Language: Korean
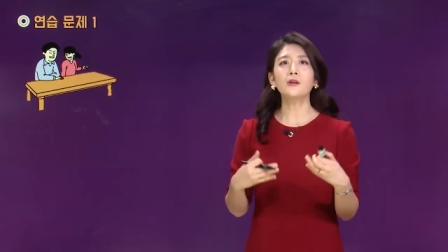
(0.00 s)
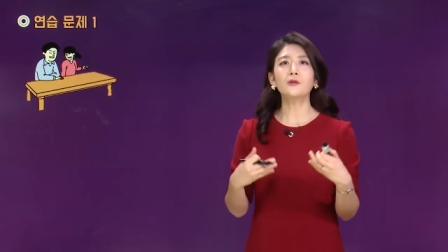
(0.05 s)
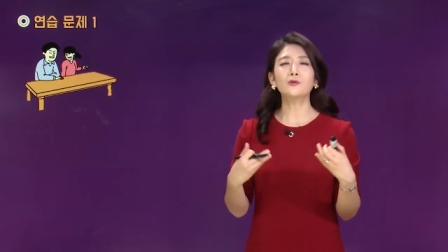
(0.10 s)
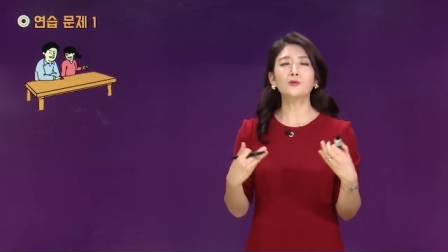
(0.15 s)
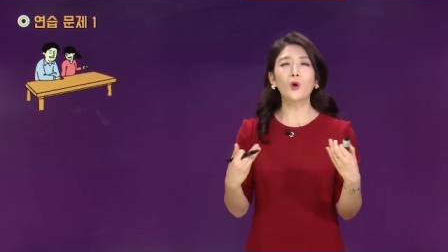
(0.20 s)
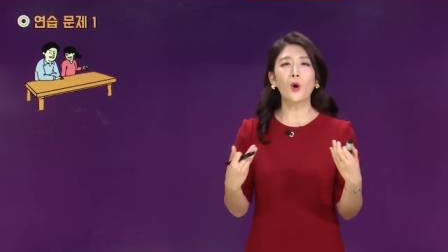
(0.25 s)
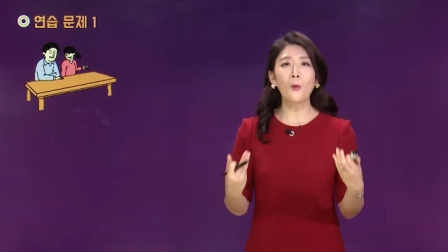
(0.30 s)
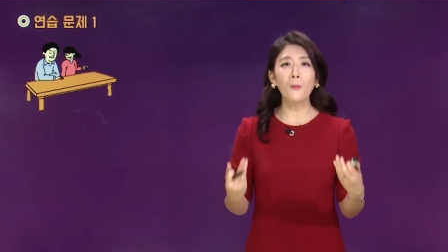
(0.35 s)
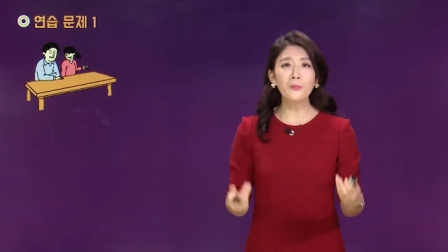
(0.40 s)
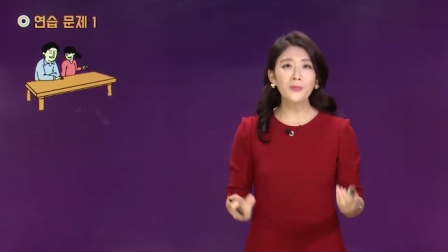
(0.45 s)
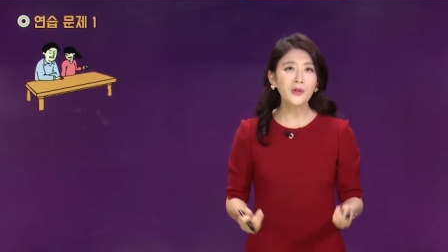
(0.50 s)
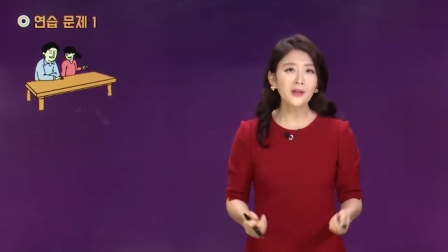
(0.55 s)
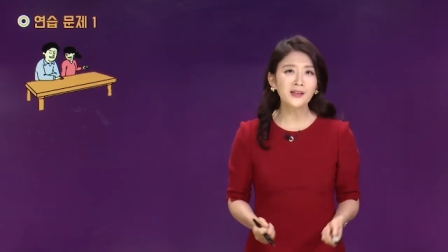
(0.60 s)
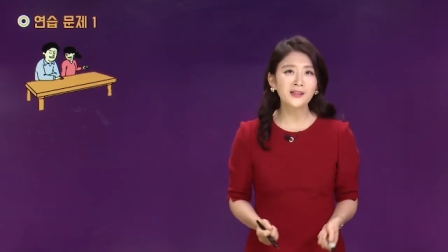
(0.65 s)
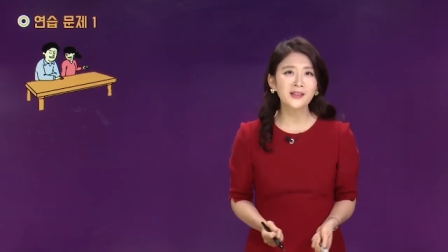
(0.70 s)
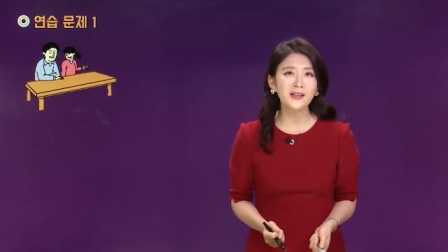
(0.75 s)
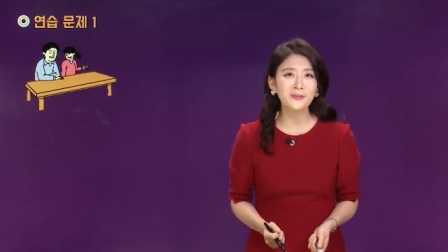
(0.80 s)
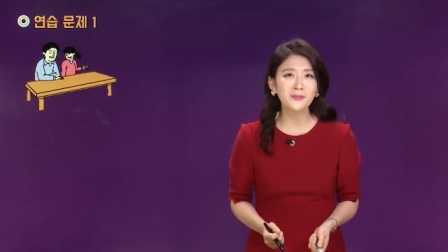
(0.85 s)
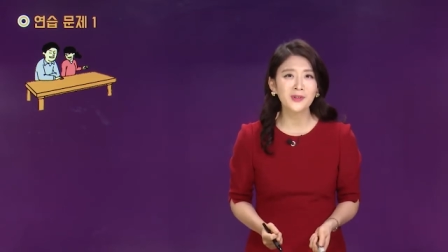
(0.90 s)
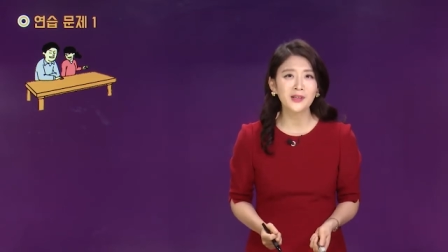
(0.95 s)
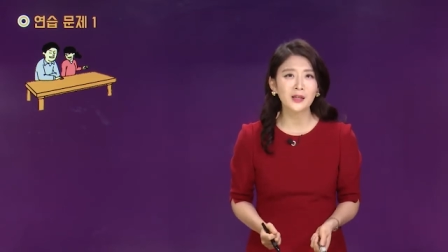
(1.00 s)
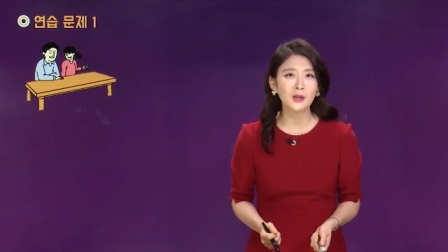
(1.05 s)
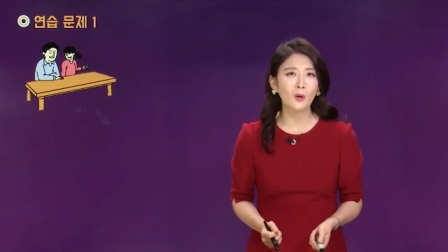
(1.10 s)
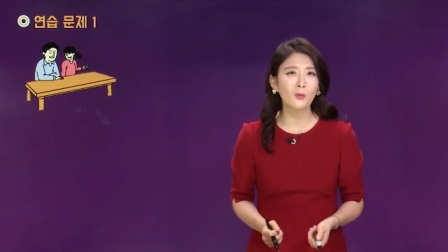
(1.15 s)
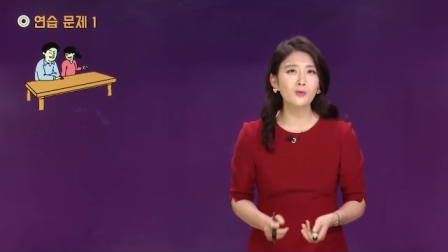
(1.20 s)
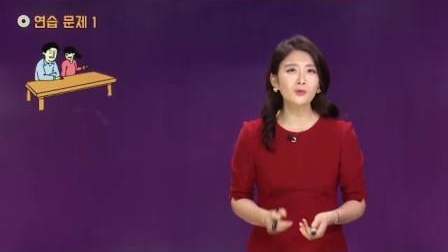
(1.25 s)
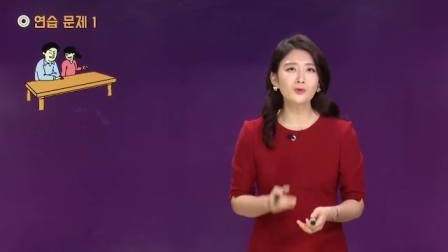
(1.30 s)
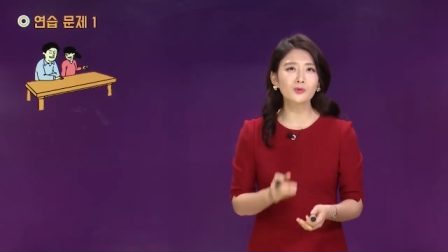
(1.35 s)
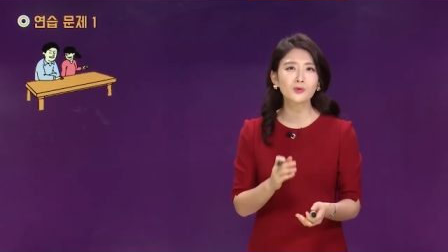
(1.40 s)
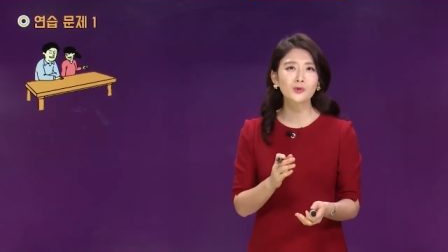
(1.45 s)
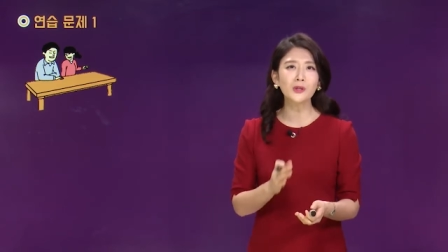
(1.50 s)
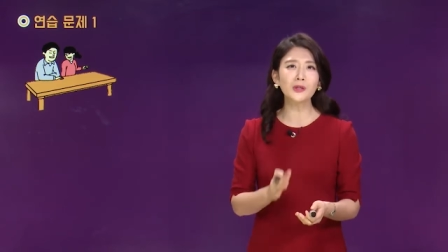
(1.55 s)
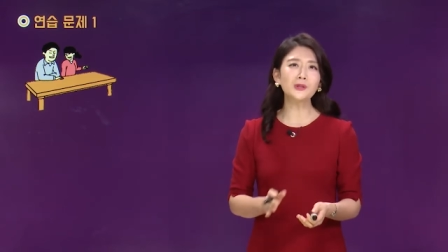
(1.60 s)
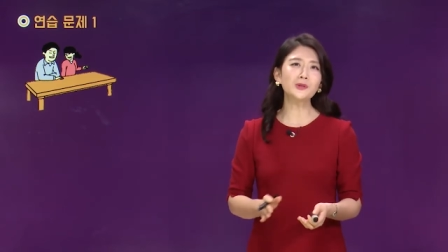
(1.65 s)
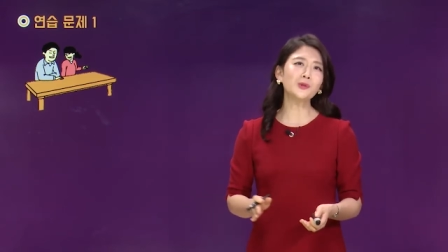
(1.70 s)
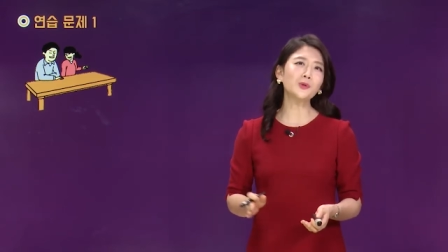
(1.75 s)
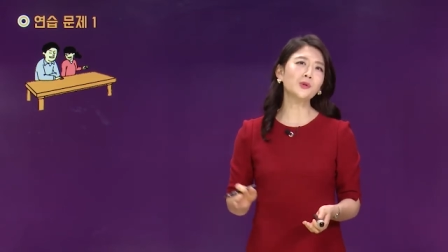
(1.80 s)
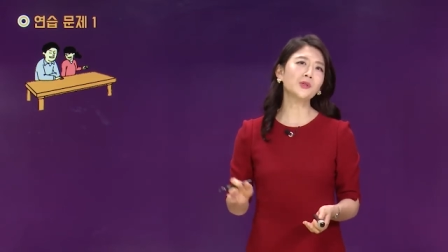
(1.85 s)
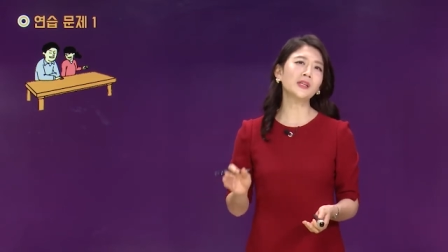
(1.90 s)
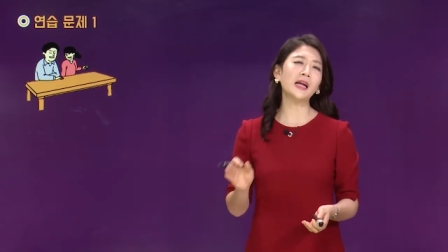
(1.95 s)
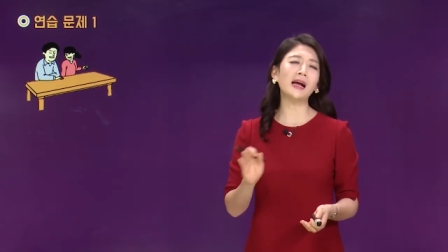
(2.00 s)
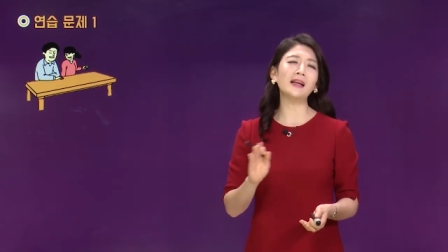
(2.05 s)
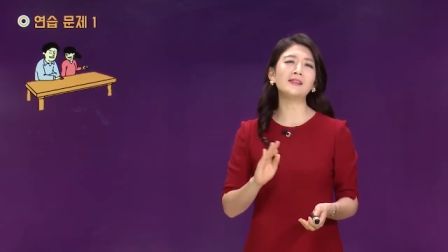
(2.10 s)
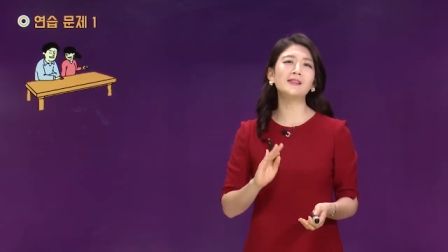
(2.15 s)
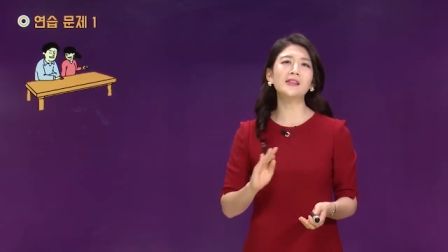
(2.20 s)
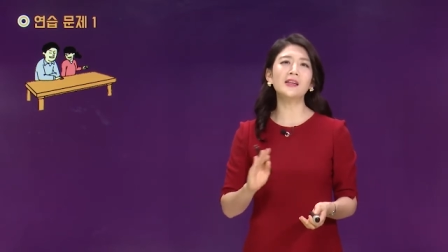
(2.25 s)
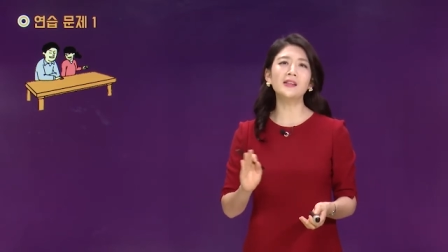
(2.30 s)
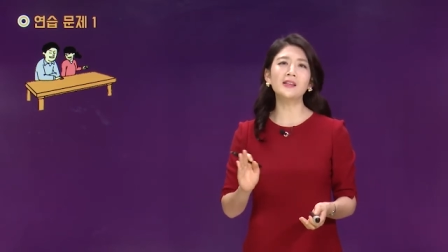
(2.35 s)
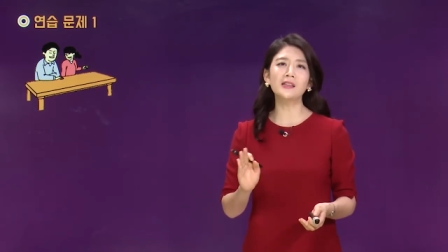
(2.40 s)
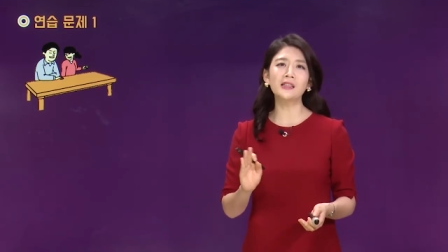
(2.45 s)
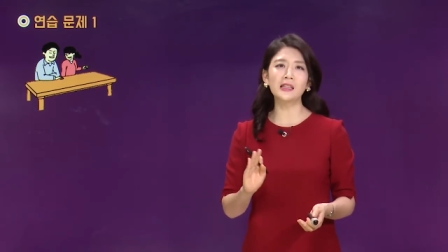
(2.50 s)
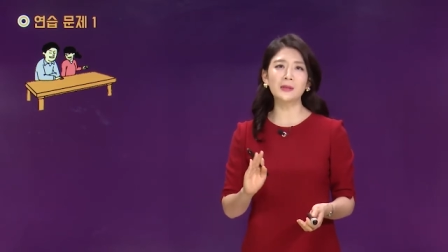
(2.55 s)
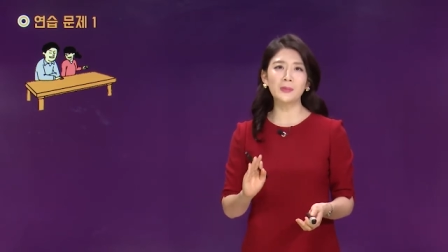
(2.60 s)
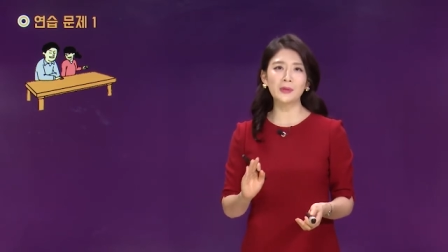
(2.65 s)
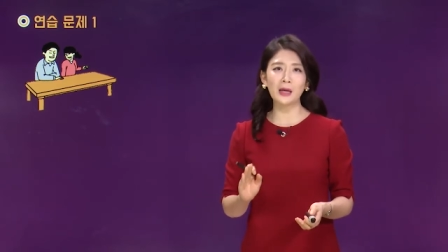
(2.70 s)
수 없는 그림들이 너무 추상적으로 그냥 앉아있는 그림만